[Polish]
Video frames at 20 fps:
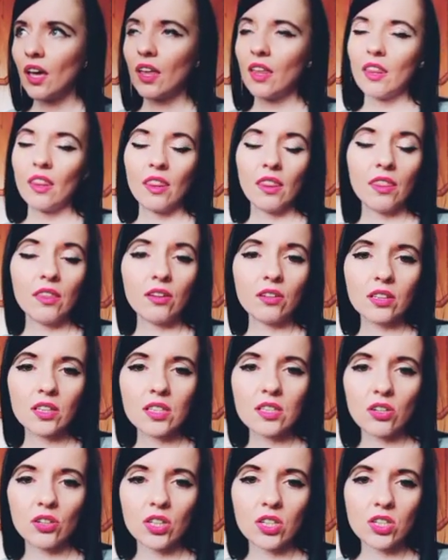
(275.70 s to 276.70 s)
No
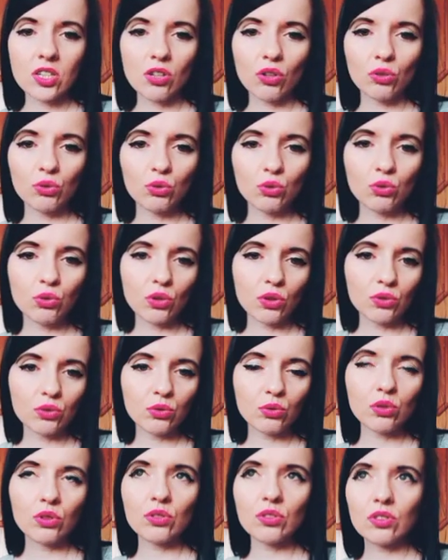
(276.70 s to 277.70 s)
i co jeszcze? O duchu, o
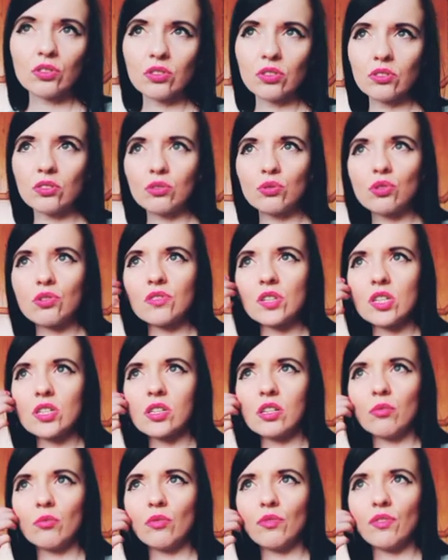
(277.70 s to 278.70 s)
duchu, no to już
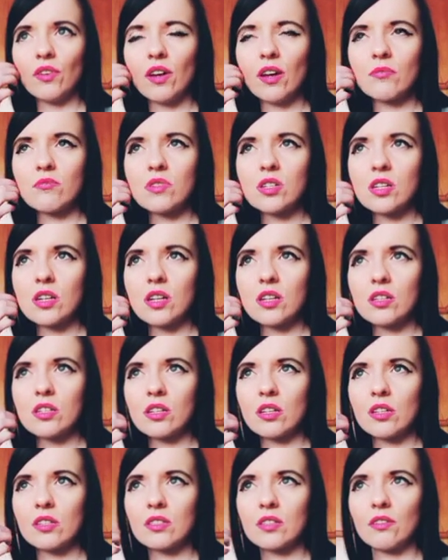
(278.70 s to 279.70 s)
wcześniej mówiłam, że,
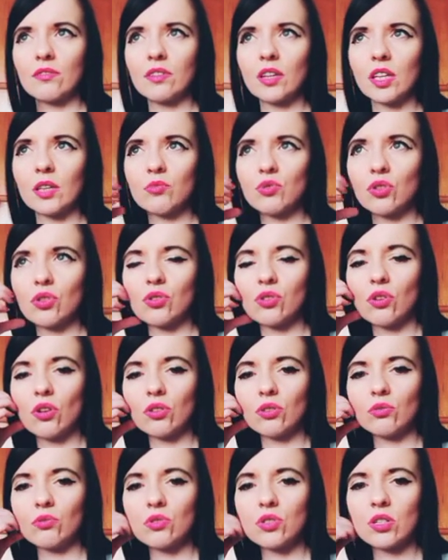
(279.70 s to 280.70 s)
że jest tam w jakimś
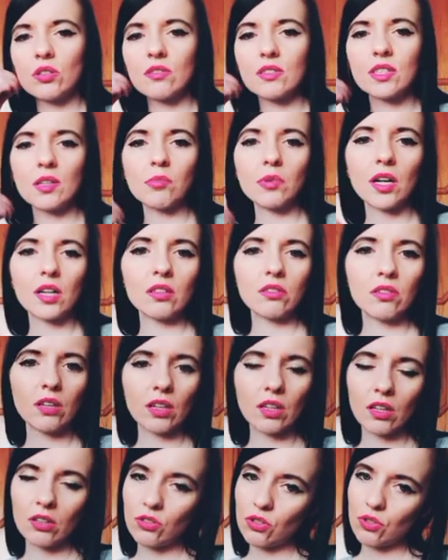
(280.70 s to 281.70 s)
ośrodku, że go zabrali do
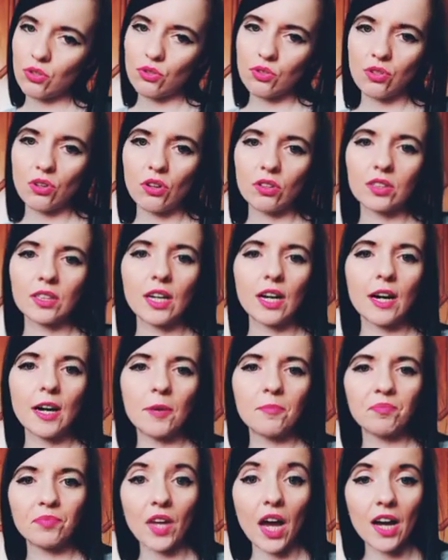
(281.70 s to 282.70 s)
jakiegoś
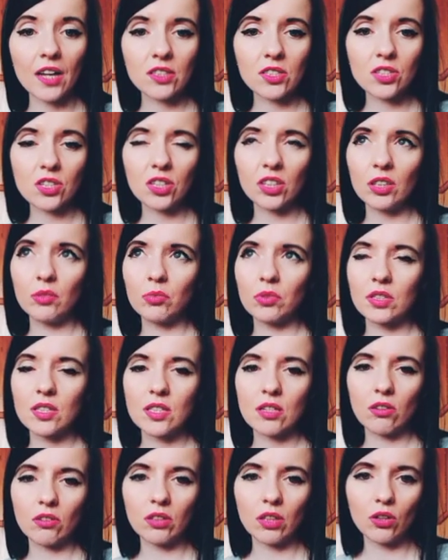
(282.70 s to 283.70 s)
ośrodka. Andrzej niby
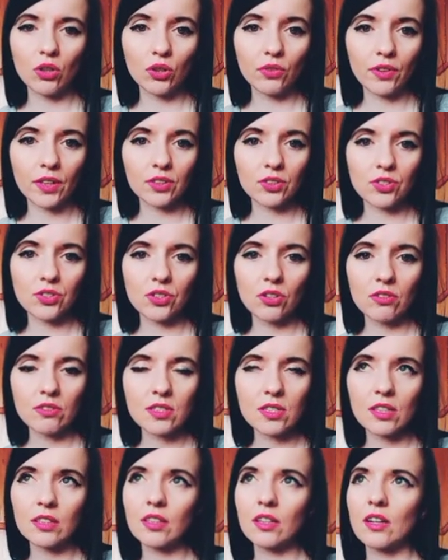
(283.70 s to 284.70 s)
chce od niego
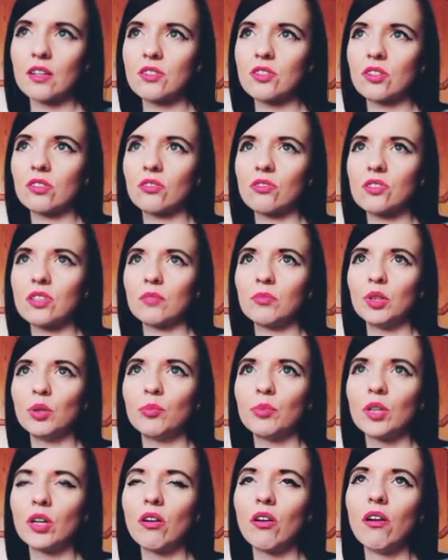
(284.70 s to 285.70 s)
2000 teraz, że ktoś tam
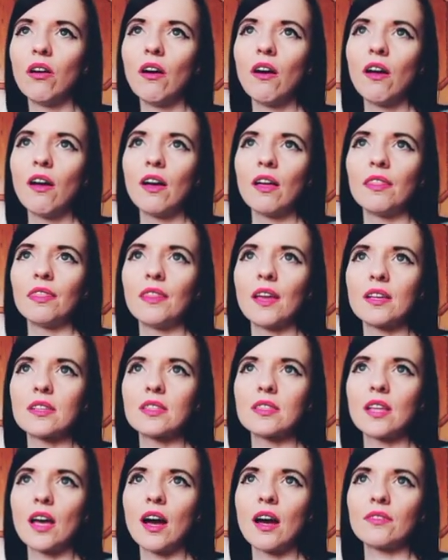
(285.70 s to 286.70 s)
niby go
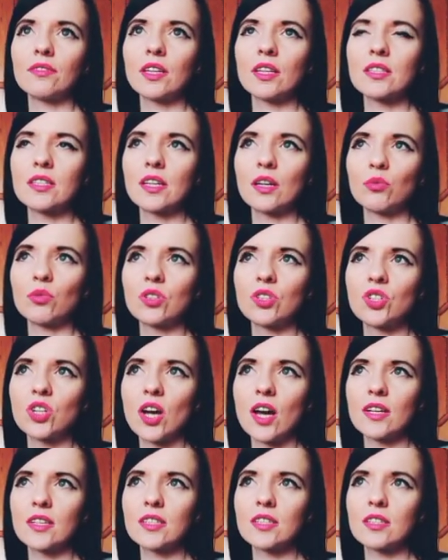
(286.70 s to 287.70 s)
nastawia cały
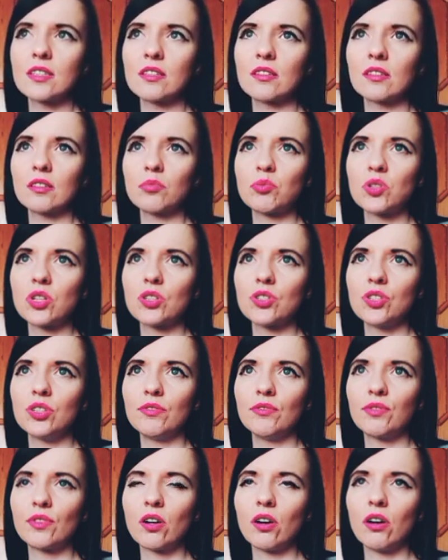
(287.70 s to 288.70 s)
czas y,
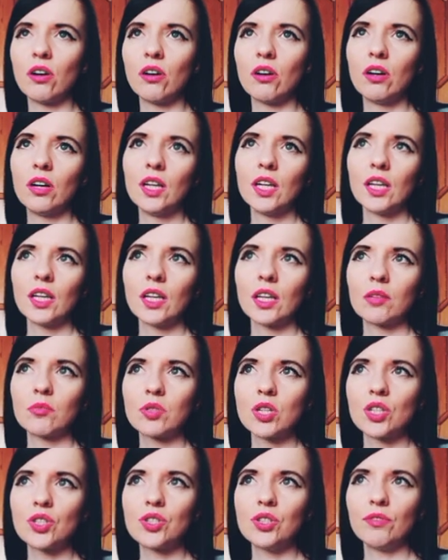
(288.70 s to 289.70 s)
przeciwko,
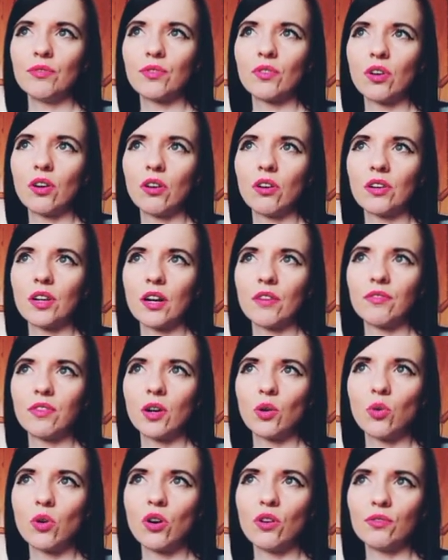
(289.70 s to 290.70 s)
przeciwko
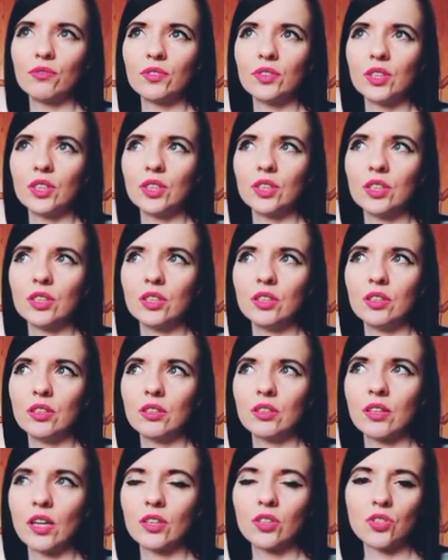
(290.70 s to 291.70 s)
Rafałowi i,
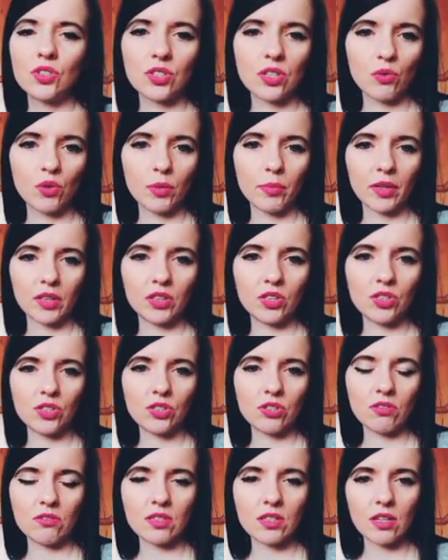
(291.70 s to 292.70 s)
i kiedyś chciał chyba
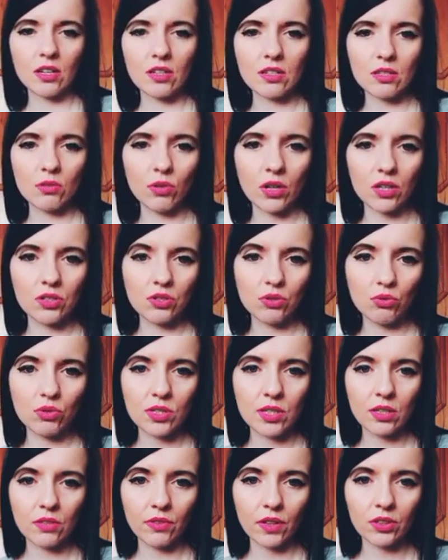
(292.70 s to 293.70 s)
1000, teraz słuchajcie, już
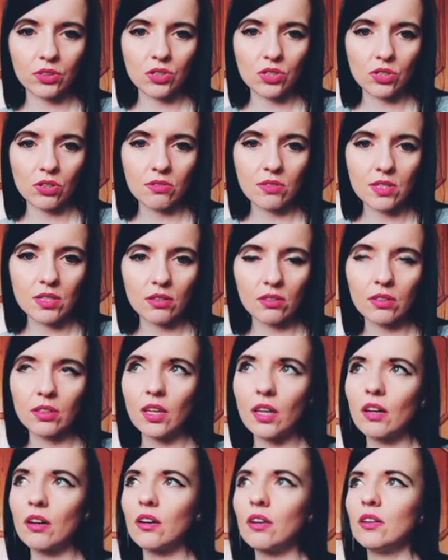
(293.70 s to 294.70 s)
chce 2000 od
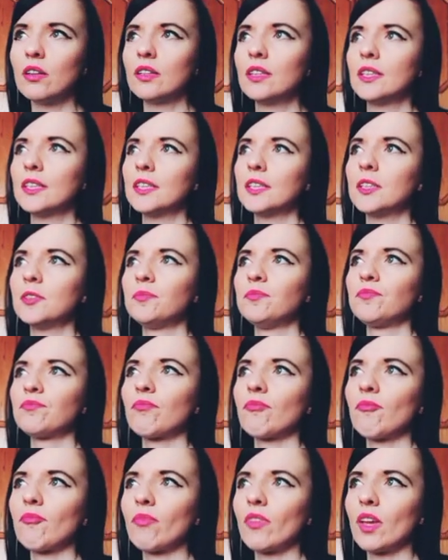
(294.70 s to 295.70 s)
niego.
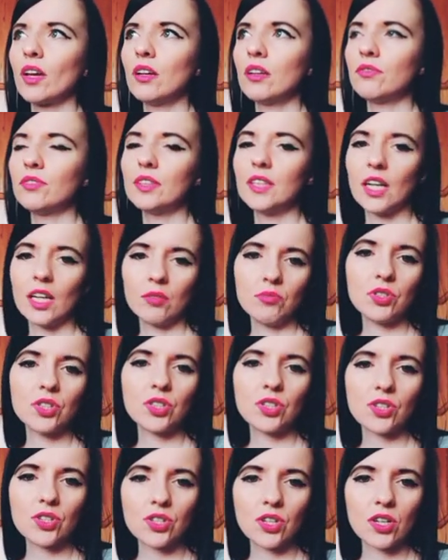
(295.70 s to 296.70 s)
Mm, wydaje mi
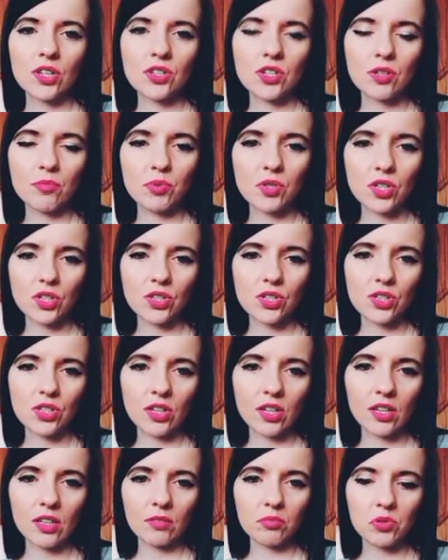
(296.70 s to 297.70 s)
się, że, że
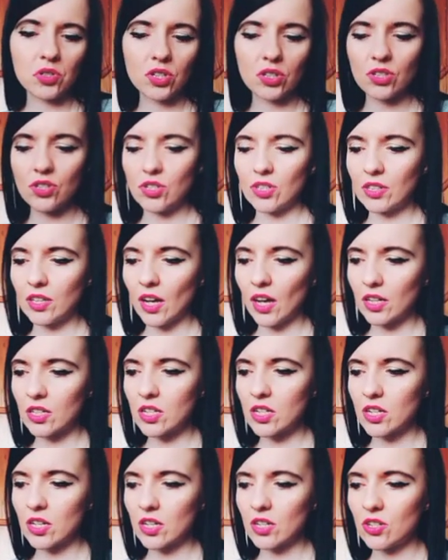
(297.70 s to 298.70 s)
przyjdzie, przyjdzie tak,
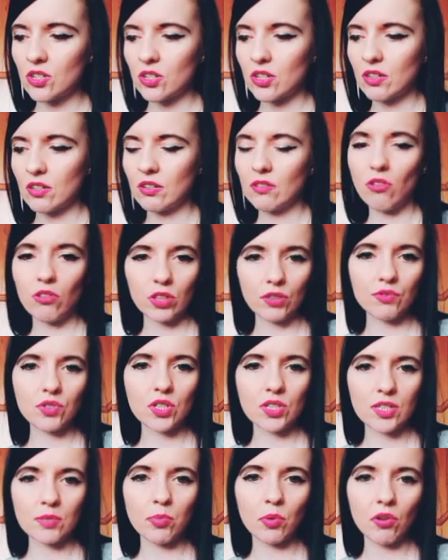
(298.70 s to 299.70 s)
że, że oni
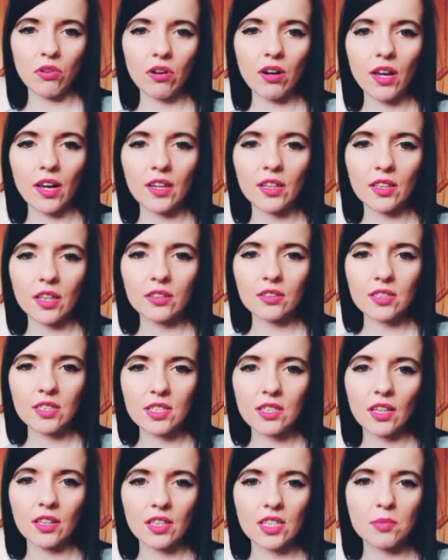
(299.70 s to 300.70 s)
wszyscy po kolei na,
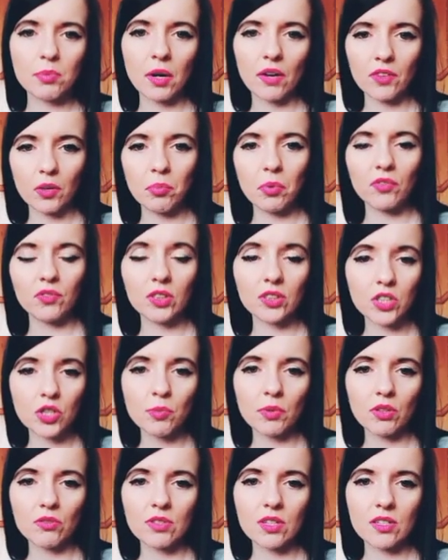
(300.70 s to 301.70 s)
tych, na tej sprawie pewnie też
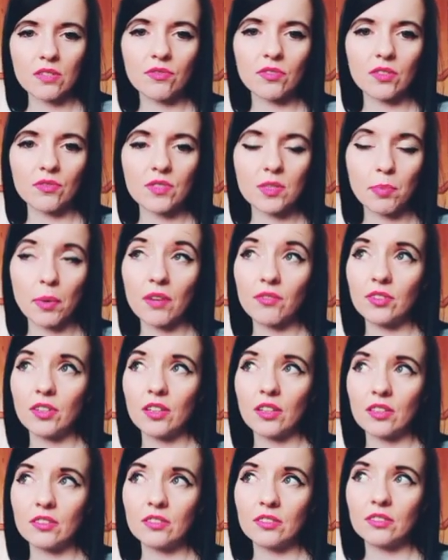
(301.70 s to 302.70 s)
będą w,
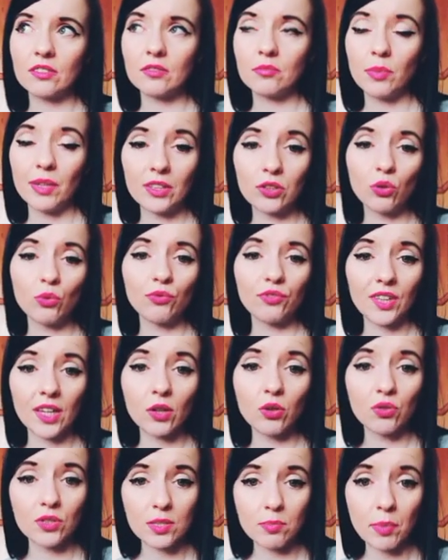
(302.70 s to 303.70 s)
sprawie, y, będą w
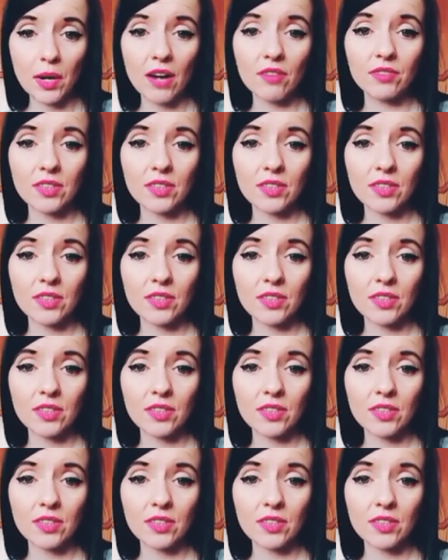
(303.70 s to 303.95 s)
jego sprawie